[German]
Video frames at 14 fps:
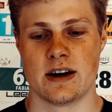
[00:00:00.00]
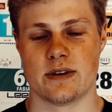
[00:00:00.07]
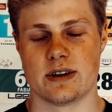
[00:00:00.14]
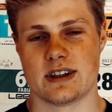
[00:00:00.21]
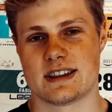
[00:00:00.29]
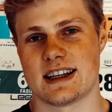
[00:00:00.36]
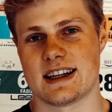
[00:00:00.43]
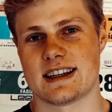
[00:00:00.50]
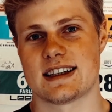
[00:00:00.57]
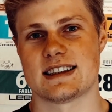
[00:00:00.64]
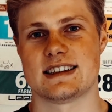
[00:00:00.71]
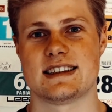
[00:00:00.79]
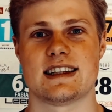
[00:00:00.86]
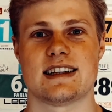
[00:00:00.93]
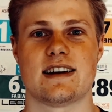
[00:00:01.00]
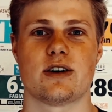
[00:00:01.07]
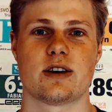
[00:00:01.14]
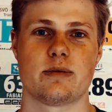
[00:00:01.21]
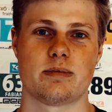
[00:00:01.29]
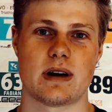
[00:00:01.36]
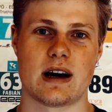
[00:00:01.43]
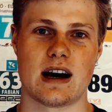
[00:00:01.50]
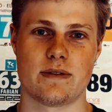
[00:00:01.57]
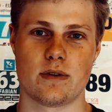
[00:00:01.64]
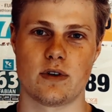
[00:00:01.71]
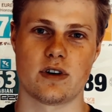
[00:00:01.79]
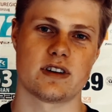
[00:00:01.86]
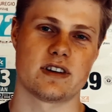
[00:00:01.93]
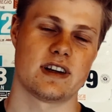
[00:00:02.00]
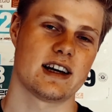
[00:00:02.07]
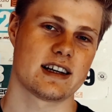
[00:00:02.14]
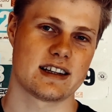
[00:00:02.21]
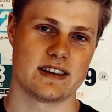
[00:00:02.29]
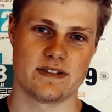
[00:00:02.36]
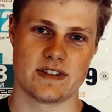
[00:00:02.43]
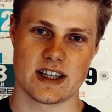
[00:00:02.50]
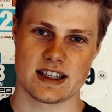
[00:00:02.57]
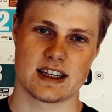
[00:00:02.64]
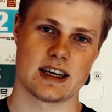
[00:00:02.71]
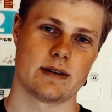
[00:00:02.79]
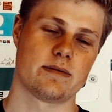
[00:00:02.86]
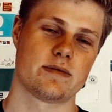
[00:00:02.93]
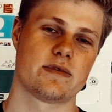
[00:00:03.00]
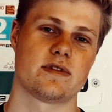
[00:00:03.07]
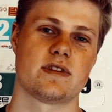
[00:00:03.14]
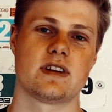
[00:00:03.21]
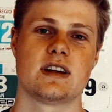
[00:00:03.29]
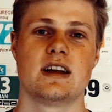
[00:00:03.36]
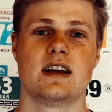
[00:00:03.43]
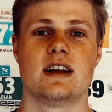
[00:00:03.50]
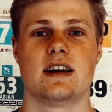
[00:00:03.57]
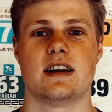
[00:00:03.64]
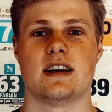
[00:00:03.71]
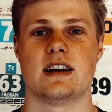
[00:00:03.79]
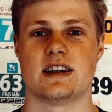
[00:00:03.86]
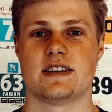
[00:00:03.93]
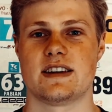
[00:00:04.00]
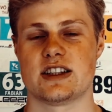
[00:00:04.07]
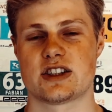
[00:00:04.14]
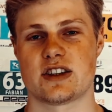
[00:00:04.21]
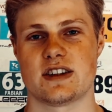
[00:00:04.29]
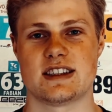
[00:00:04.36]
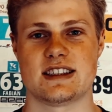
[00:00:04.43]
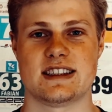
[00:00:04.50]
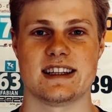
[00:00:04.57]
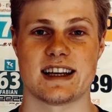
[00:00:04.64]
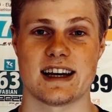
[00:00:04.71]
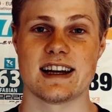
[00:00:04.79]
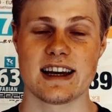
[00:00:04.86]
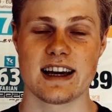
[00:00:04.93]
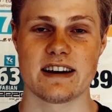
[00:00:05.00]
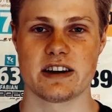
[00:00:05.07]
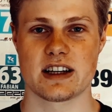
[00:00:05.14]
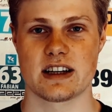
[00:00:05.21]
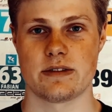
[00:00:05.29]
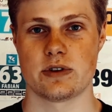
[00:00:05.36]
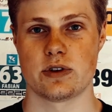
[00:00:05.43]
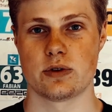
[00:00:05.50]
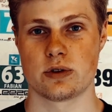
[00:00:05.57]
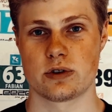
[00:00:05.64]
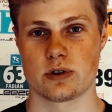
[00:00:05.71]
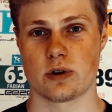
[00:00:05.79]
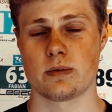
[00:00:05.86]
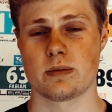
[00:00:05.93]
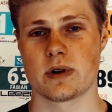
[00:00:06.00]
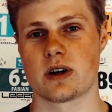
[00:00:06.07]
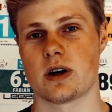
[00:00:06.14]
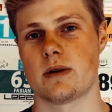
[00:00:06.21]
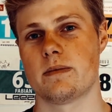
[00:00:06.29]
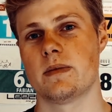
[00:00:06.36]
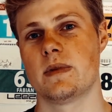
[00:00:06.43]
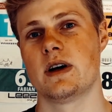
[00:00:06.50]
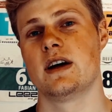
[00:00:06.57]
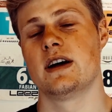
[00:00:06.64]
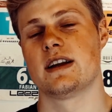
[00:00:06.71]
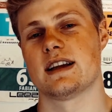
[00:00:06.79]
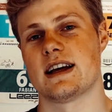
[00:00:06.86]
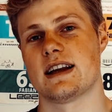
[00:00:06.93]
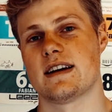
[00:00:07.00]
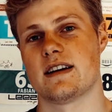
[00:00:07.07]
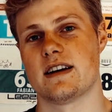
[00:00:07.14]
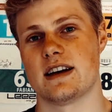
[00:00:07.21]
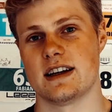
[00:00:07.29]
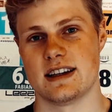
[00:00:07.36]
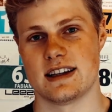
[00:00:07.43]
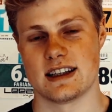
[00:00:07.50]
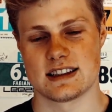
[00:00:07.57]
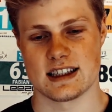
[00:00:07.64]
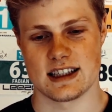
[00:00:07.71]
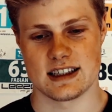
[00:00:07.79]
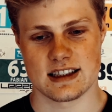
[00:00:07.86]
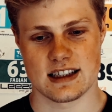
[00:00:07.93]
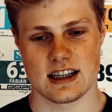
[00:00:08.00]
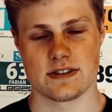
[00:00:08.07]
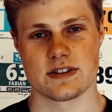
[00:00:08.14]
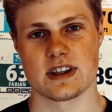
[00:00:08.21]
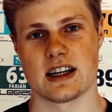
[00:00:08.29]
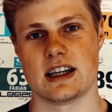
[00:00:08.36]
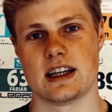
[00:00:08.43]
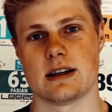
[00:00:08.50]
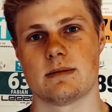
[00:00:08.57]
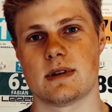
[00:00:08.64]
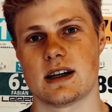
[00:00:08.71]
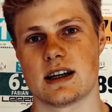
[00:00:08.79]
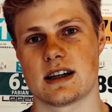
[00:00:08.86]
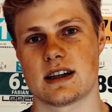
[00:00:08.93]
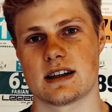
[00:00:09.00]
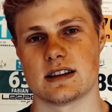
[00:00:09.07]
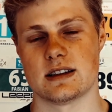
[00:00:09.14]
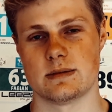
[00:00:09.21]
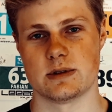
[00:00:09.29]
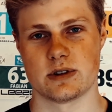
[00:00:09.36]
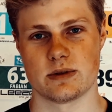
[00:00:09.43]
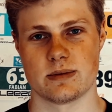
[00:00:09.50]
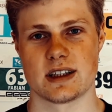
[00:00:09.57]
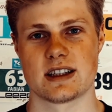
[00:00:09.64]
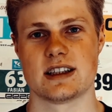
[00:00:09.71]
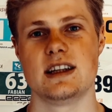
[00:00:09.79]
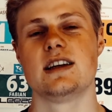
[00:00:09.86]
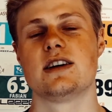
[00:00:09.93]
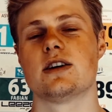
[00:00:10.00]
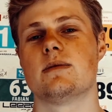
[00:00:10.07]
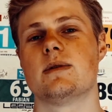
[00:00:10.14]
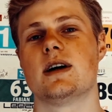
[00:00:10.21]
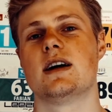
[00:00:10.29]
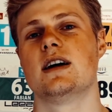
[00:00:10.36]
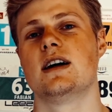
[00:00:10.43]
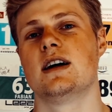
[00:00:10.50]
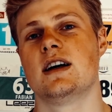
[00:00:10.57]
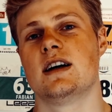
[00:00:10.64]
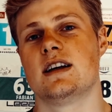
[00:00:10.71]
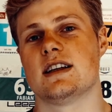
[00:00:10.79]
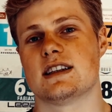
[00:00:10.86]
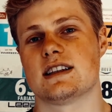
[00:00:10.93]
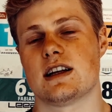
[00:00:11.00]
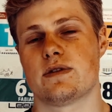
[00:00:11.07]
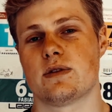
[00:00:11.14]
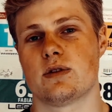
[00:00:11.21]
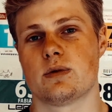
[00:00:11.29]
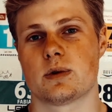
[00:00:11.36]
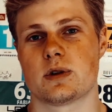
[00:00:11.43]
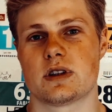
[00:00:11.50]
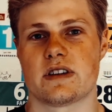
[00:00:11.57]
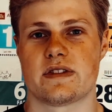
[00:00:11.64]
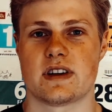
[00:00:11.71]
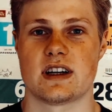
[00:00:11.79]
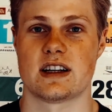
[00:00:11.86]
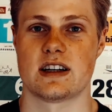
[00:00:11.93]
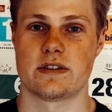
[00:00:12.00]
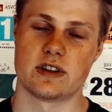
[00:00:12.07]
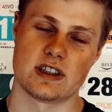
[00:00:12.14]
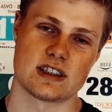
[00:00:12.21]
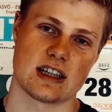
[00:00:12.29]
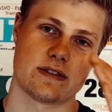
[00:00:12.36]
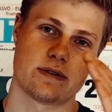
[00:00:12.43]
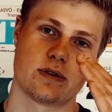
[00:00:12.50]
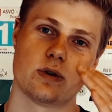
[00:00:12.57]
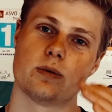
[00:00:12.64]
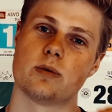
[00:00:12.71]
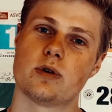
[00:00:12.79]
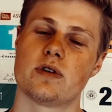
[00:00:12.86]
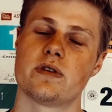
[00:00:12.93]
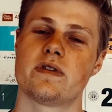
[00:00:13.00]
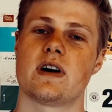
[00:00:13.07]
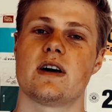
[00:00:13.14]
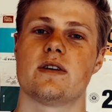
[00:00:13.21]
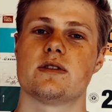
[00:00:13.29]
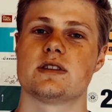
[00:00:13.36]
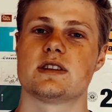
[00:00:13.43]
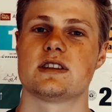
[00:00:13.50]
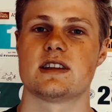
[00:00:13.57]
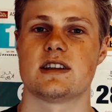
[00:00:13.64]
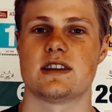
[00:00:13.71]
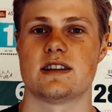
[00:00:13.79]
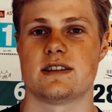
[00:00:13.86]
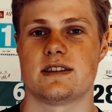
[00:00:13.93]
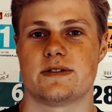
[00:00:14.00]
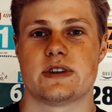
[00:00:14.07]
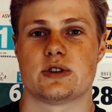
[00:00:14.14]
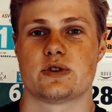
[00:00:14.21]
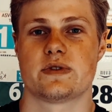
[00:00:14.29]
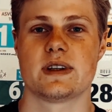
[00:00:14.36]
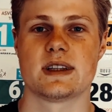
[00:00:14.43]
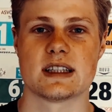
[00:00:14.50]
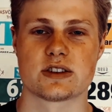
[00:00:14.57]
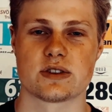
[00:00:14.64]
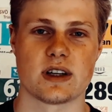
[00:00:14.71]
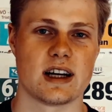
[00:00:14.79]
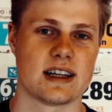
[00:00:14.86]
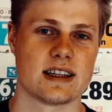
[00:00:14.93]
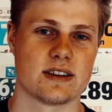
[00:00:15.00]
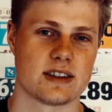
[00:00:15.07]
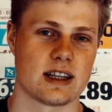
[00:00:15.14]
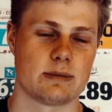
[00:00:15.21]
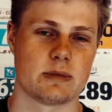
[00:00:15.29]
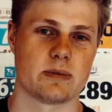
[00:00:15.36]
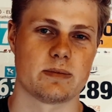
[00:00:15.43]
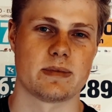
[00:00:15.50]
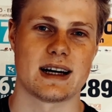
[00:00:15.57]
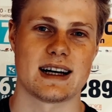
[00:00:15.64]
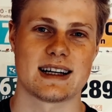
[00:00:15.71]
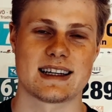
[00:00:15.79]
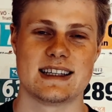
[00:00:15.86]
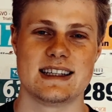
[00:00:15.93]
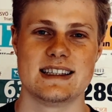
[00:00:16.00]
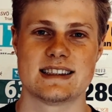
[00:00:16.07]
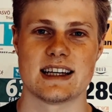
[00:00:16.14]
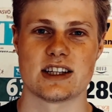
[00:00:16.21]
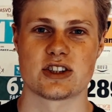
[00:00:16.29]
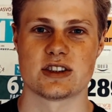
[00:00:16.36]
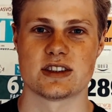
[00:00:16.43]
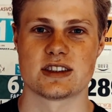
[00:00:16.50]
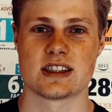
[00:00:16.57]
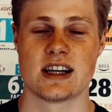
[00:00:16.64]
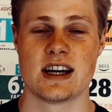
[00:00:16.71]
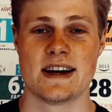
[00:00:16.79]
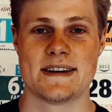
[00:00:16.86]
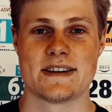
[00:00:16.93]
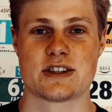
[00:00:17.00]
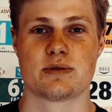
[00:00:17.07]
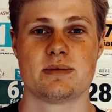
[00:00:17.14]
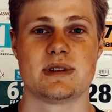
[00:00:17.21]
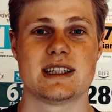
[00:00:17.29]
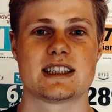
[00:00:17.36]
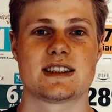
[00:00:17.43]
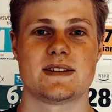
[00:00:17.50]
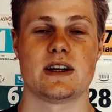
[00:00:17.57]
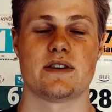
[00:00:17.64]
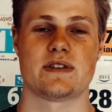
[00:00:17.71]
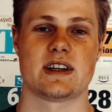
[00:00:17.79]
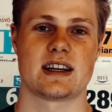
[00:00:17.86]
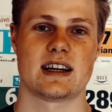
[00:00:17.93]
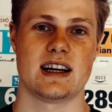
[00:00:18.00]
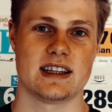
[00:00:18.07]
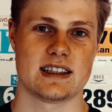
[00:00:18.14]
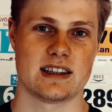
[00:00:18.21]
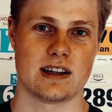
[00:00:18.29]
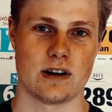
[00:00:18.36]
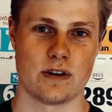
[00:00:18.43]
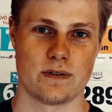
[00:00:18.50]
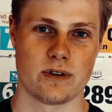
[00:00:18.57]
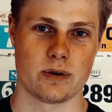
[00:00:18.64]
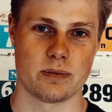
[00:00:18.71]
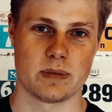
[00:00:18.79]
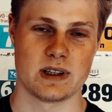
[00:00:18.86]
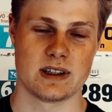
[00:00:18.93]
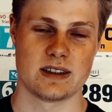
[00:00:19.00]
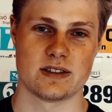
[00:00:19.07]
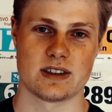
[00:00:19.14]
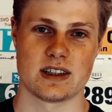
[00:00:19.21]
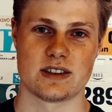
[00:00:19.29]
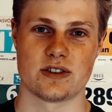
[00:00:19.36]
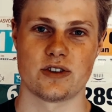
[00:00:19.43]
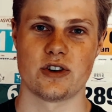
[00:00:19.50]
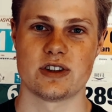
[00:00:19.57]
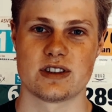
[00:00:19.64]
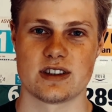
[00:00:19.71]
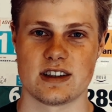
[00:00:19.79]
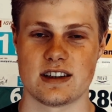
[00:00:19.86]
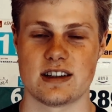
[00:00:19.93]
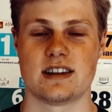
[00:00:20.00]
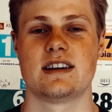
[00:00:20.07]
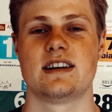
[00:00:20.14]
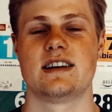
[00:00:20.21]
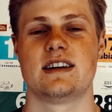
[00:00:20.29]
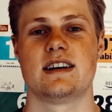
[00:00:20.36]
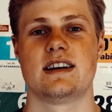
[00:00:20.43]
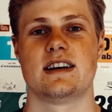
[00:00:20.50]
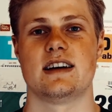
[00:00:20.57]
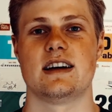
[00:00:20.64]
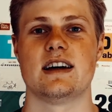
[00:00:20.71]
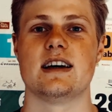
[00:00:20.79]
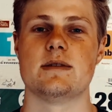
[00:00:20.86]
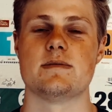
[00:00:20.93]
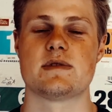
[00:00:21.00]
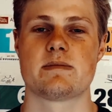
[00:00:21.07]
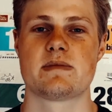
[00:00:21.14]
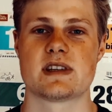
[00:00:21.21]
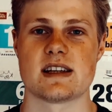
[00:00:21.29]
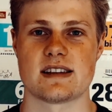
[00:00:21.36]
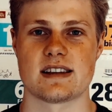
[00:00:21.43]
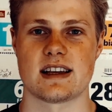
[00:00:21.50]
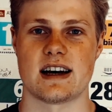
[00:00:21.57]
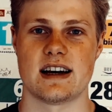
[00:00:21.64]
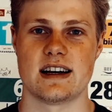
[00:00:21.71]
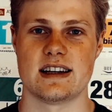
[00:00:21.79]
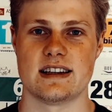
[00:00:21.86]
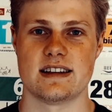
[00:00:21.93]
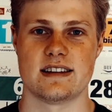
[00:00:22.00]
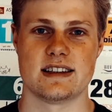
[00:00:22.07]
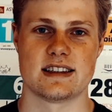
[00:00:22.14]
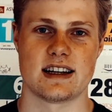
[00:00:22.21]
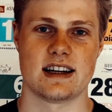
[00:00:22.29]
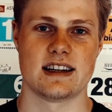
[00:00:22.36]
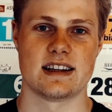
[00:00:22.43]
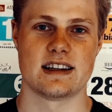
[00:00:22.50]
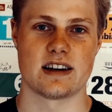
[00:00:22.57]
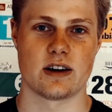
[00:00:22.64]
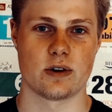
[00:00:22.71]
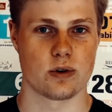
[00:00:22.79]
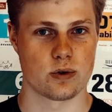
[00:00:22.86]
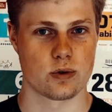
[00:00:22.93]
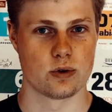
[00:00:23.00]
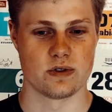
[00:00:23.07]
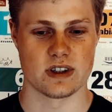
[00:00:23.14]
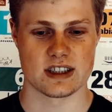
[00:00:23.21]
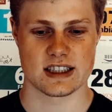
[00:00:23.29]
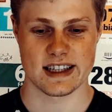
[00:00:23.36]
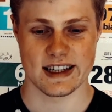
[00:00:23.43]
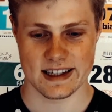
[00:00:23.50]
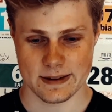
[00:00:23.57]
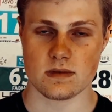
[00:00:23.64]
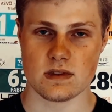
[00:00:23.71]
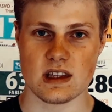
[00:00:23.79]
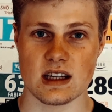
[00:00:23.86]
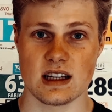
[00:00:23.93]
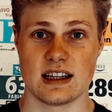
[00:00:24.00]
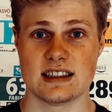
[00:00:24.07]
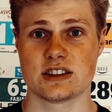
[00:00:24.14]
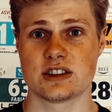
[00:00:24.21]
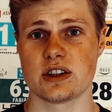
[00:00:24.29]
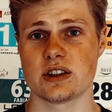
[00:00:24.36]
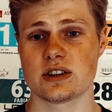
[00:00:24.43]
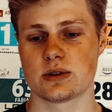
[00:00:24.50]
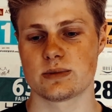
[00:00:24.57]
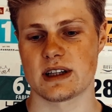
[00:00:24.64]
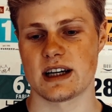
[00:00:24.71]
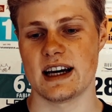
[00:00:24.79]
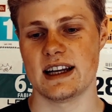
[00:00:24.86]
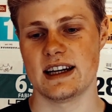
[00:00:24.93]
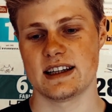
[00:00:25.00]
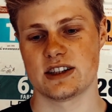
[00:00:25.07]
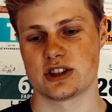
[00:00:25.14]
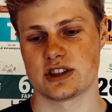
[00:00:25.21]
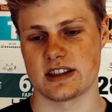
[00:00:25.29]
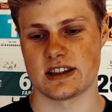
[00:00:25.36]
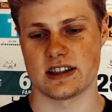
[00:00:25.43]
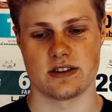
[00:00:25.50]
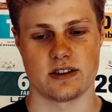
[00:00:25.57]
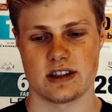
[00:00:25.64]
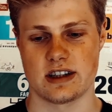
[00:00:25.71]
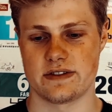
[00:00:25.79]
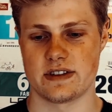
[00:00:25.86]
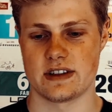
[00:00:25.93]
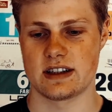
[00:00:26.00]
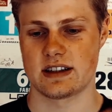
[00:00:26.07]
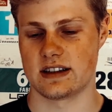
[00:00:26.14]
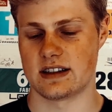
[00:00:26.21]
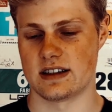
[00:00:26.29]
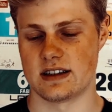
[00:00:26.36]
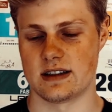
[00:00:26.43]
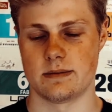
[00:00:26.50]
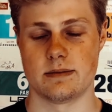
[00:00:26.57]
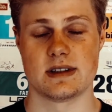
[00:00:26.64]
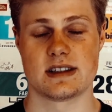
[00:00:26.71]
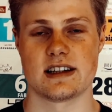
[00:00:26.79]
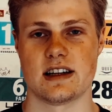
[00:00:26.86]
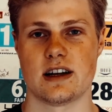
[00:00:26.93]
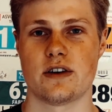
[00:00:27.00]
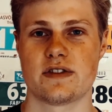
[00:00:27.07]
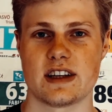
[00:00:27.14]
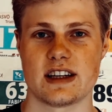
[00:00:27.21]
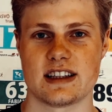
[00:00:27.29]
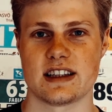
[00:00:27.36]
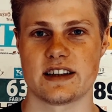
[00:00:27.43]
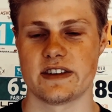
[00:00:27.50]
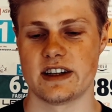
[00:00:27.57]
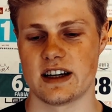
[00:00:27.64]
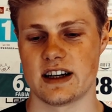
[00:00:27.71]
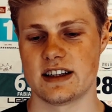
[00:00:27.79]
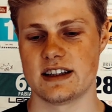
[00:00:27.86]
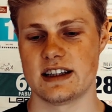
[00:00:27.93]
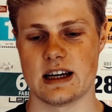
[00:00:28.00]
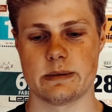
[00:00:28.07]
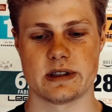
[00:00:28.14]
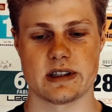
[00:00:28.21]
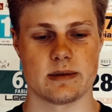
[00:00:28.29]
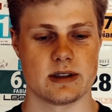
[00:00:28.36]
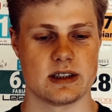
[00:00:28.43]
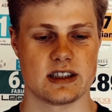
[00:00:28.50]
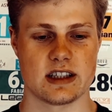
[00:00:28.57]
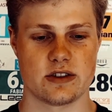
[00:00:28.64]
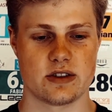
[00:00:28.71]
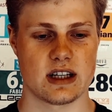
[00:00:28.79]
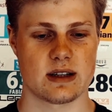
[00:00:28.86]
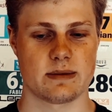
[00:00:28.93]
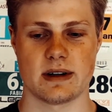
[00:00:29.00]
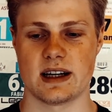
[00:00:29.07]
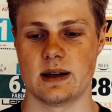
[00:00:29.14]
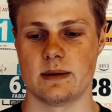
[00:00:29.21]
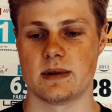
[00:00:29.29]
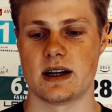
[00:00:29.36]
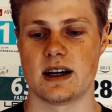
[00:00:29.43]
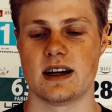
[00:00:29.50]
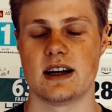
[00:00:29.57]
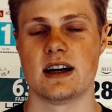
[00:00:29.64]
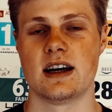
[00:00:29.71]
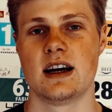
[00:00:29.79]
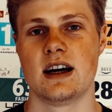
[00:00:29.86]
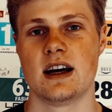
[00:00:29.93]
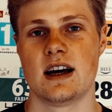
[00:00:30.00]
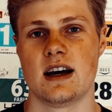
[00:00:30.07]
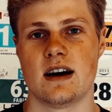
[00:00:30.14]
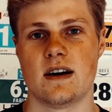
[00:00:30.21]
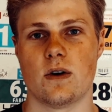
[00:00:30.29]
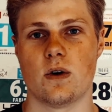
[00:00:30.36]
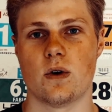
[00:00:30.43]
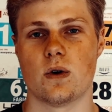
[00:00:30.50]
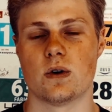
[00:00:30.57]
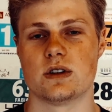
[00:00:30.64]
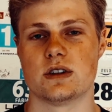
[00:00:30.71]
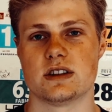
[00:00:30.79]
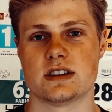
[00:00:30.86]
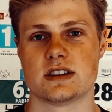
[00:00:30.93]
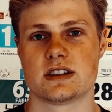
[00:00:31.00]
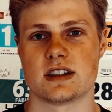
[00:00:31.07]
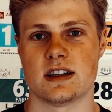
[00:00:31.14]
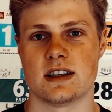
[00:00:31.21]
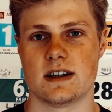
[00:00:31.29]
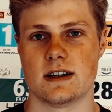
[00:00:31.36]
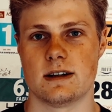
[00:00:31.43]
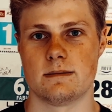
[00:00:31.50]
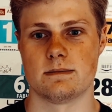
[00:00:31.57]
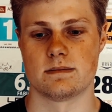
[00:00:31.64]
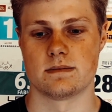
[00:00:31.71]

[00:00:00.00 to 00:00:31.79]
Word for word: Und ich denke, dass ich dann auch in ein paar Wochen nach den Wettkämpfen, äh, ich werde schauen, dass ich die drei Liga-Wettkämpfe durch rumbekomme, dann in der Zeit Krafttraining mache, äh, mich um mein Knie kümmere, das Laufvolumen runterfahre, dafür das Radvolumen hochfahre und äh, versuche Fitness zu halten und dann mit ein paar Key Sessions zumindest wieder auf der gleichen Laufform bin und dann sollte äh, im 70 in Italien dann auch gut was gehen. Jetzt zurück zum Training. Es stand dann noch einfach äh, ein bisschen Lauftechnik wieder an. Die habe ich aber nicht getrackt beide Male. Und ähm,